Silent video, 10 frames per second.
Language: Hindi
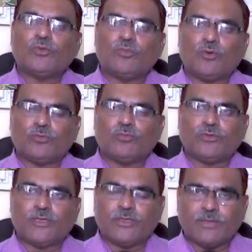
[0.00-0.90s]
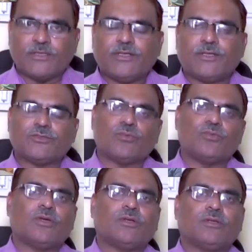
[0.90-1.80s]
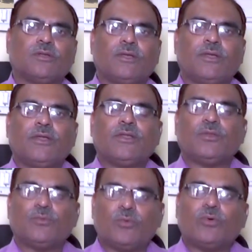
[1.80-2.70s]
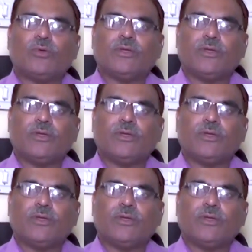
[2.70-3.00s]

जी को बहुत बहुत धन्यवाद देना चाहूँगा कि वो